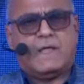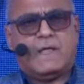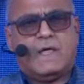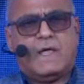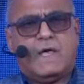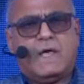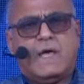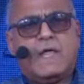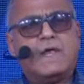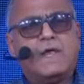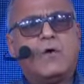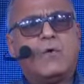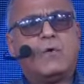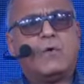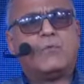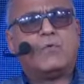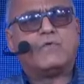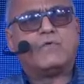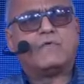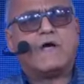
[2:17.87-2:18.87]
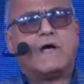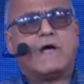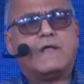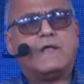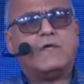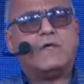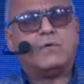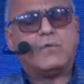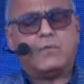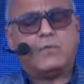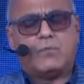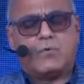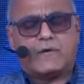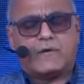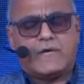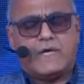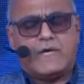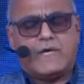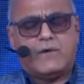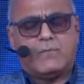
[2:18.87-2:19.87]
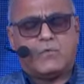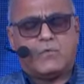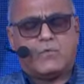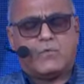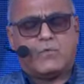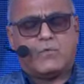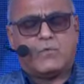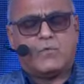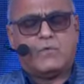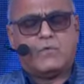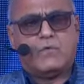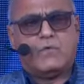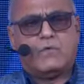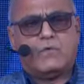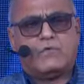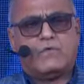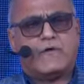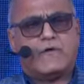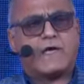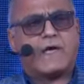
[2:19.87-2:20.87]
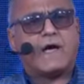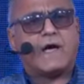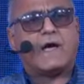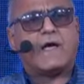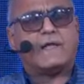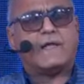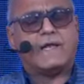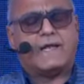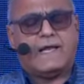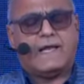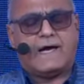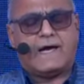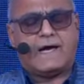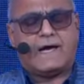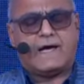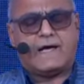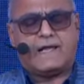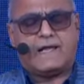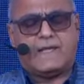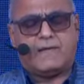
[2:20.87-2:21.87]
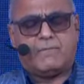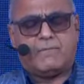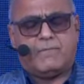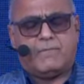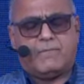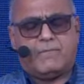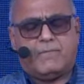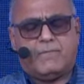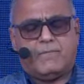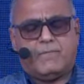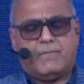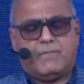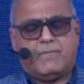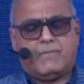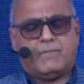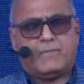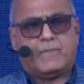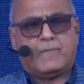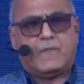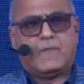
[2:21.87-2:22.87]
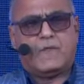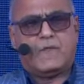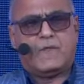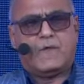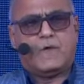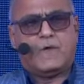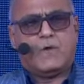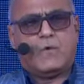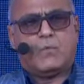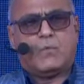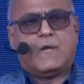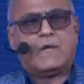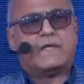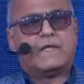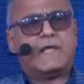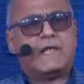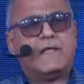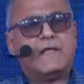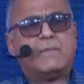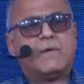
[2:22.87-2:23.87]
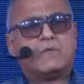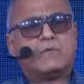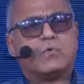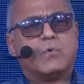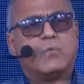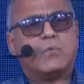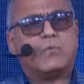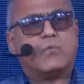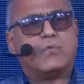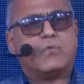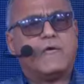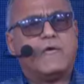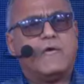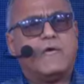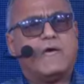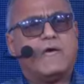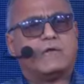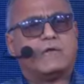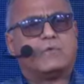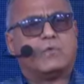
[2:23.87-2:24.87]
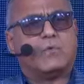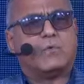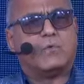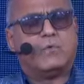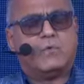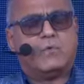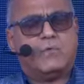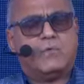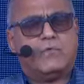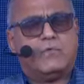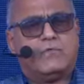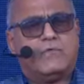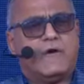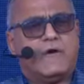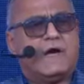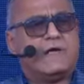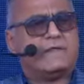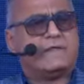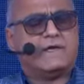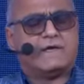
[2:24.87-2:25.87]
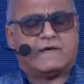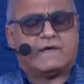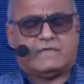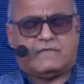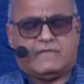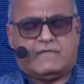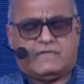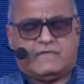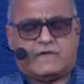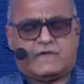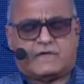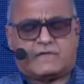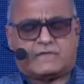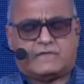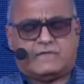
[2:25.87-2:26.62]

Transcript: انه البستاني المقيم في خان العالم والكلمه المضيئه في حديقه السرد